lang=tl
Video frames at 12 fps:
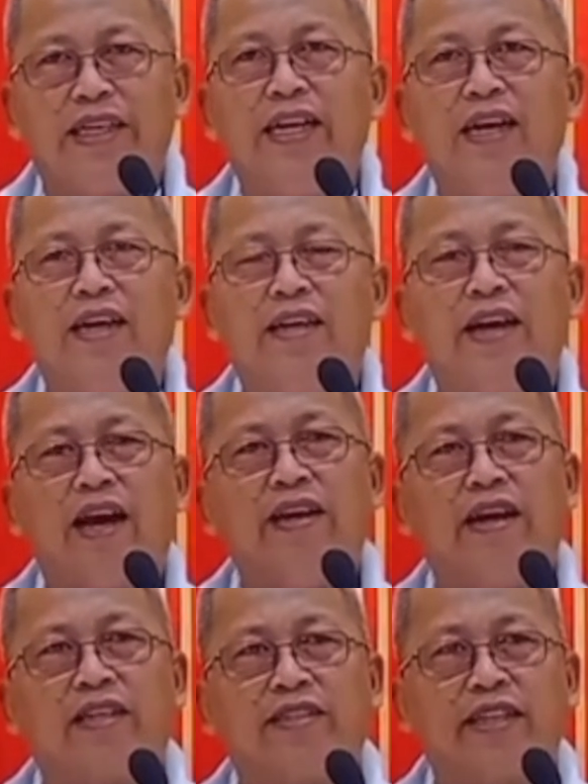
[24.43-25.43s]
dili day
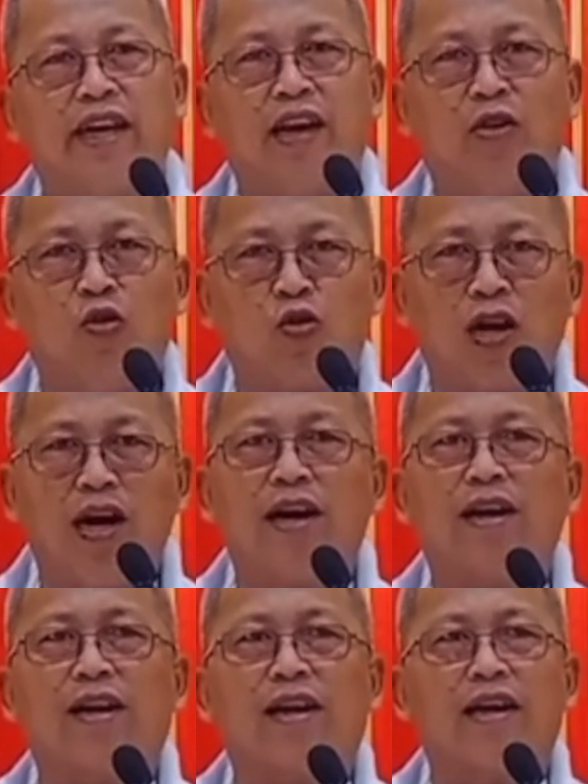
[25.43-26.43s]
na siya
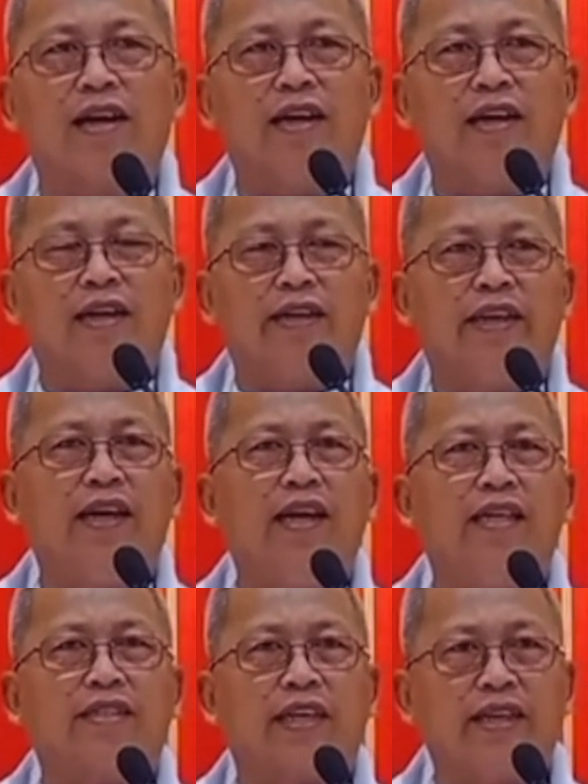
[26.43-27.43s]
lugar
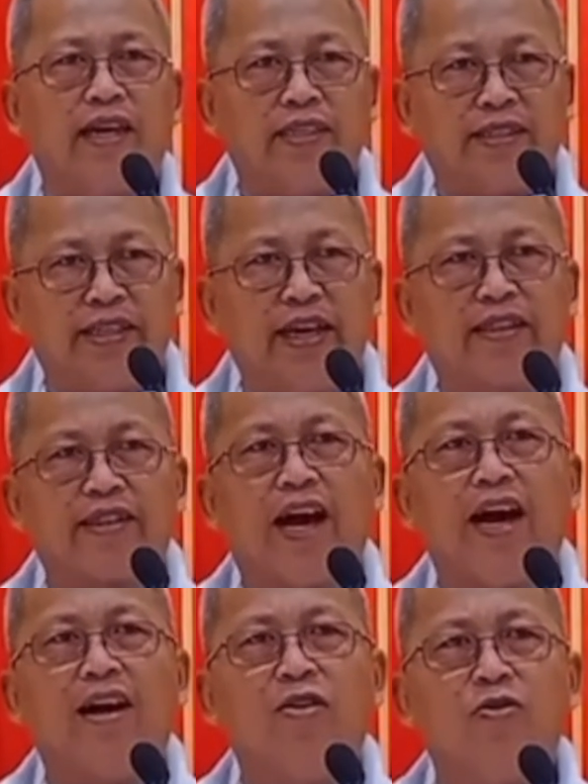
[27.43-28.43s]
dili sad na siya
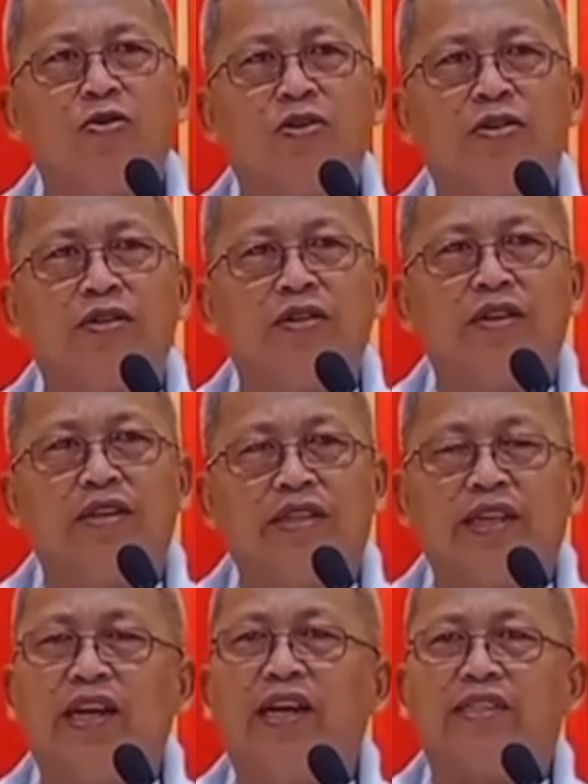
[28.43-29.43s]
tao
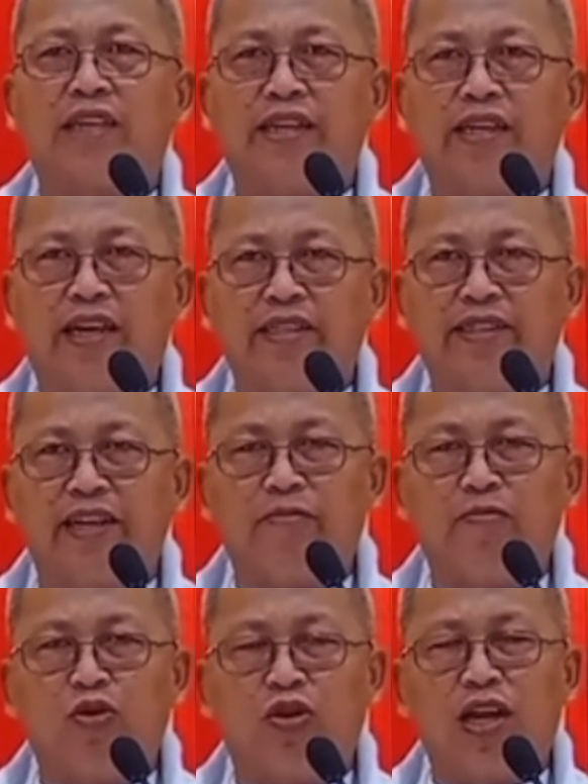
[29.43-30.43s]
dili sad na
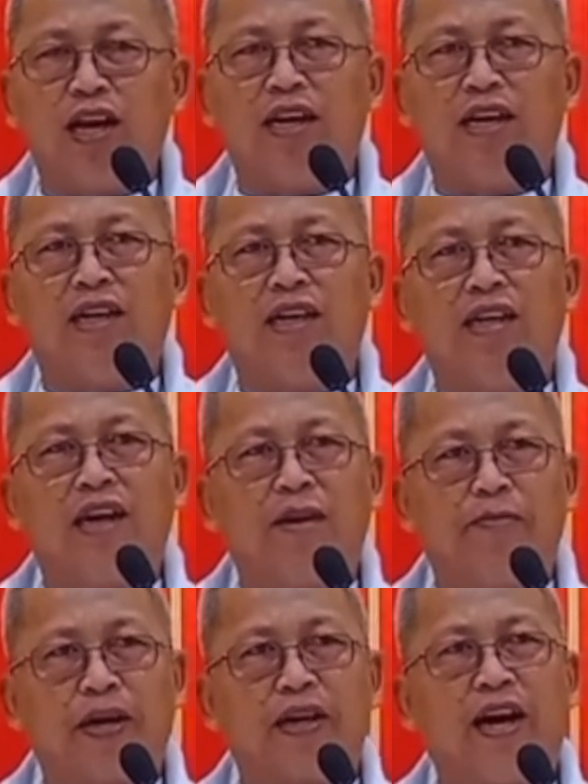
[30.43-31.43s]
siya butang
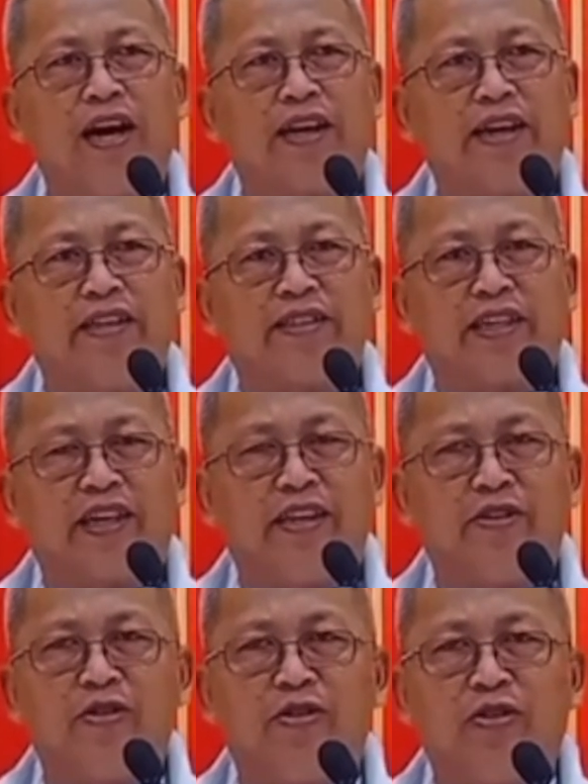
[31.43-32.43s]
ang paghari sa
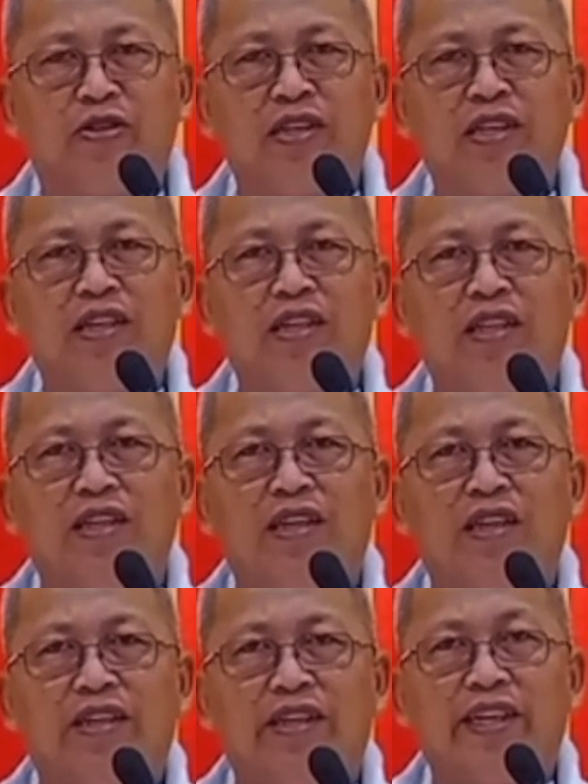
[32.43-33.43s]
Ginoo
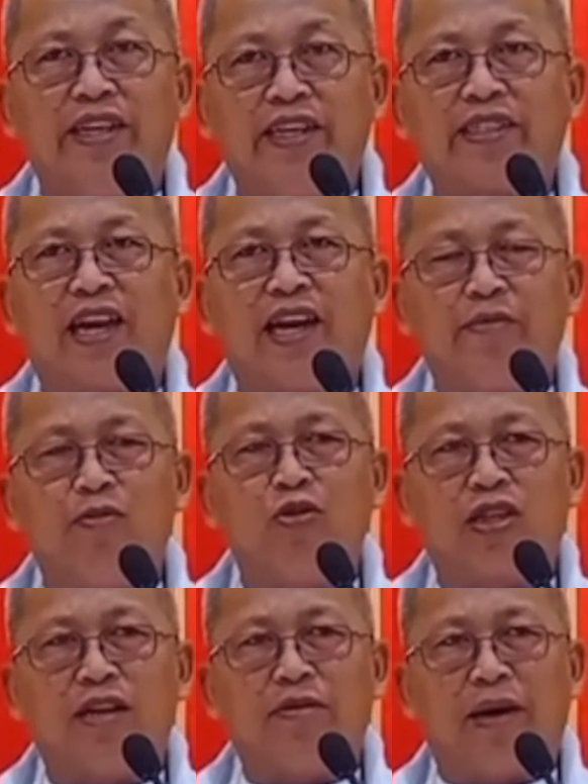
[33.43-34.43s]
dinhis
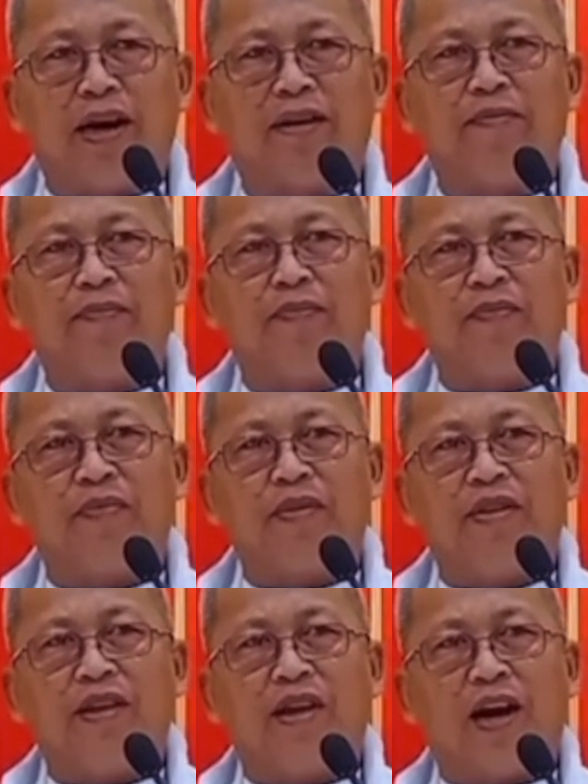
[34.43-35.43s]
kalibutan ba
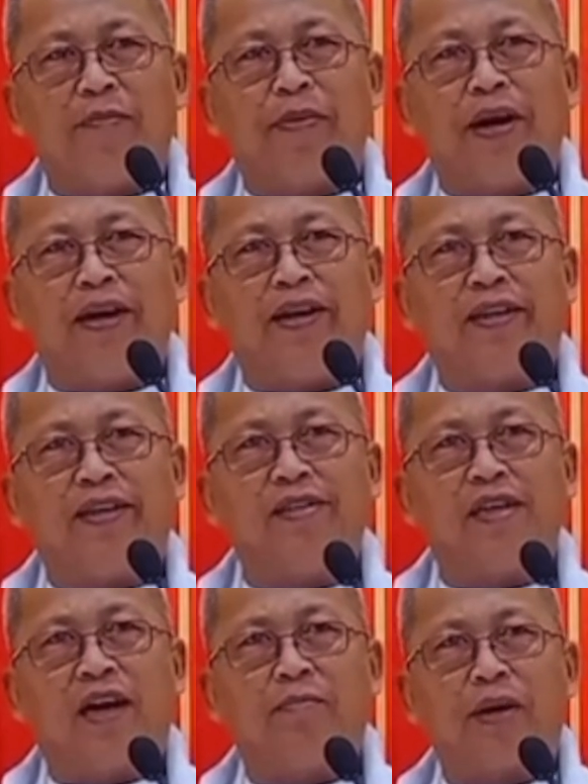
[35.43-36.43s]

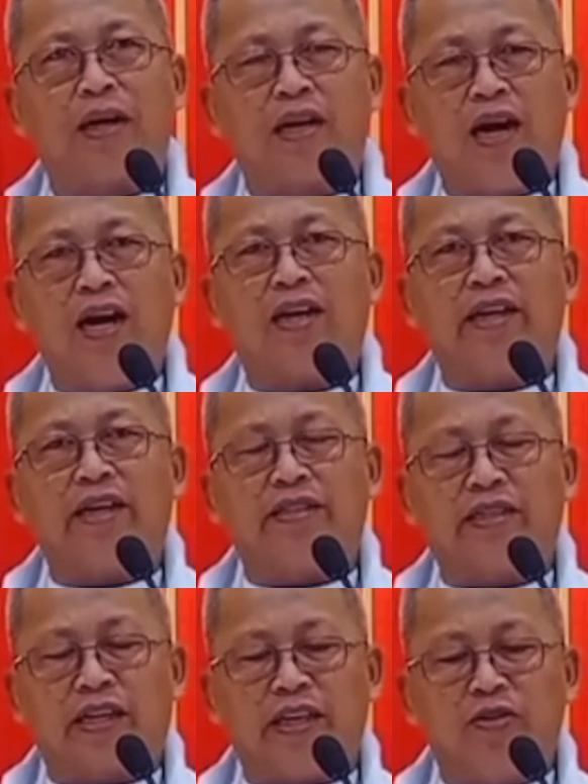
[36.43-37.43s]
apan ang paghari
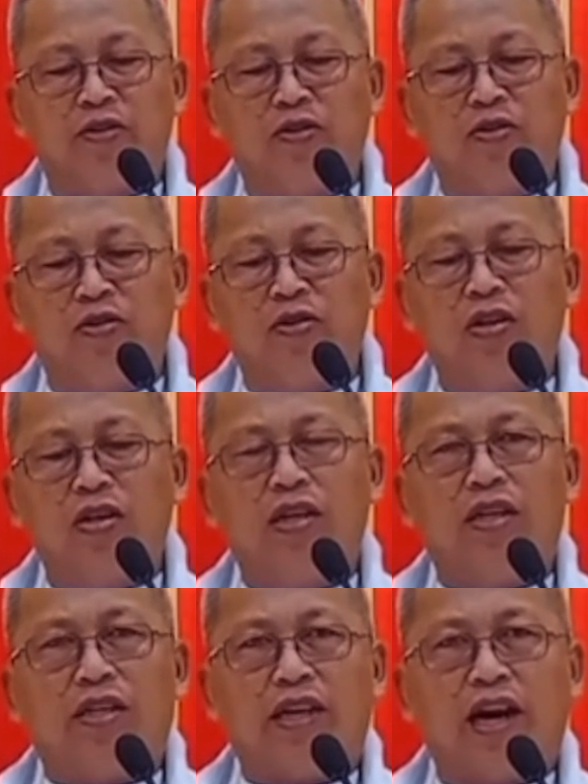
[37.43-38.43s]
sa Ginoo
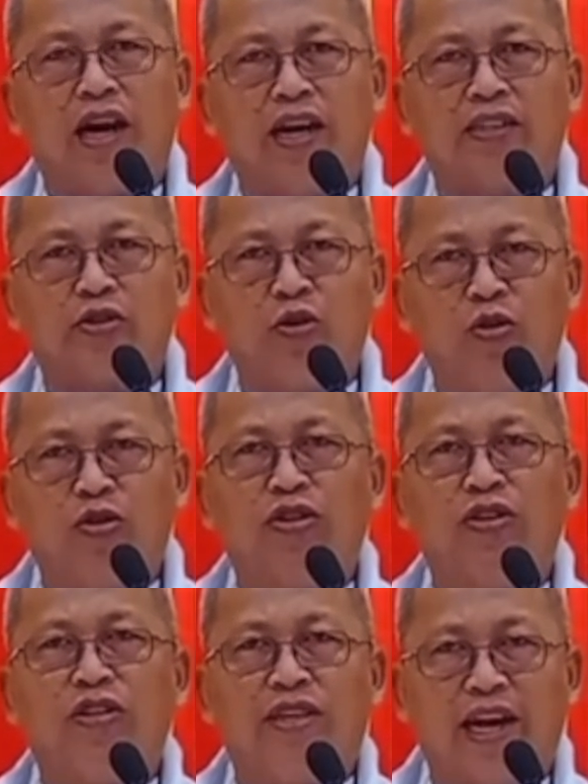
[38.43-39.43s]
na
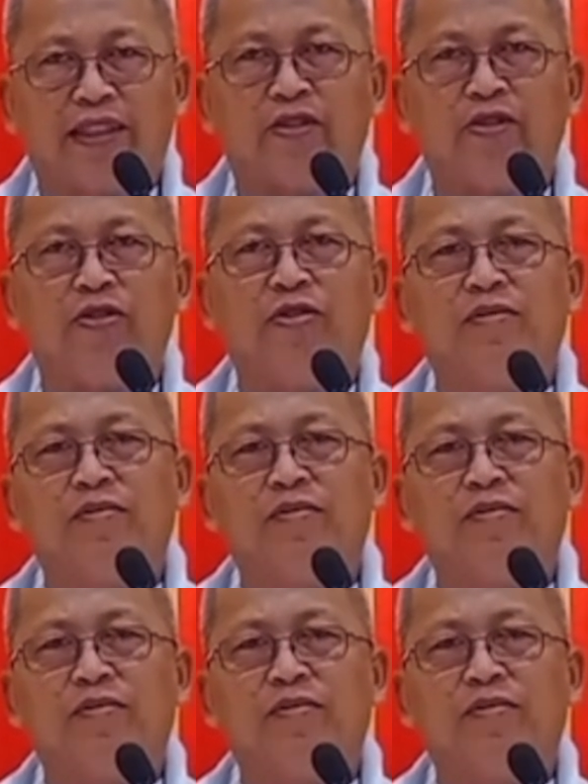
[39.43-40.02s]
asulod nato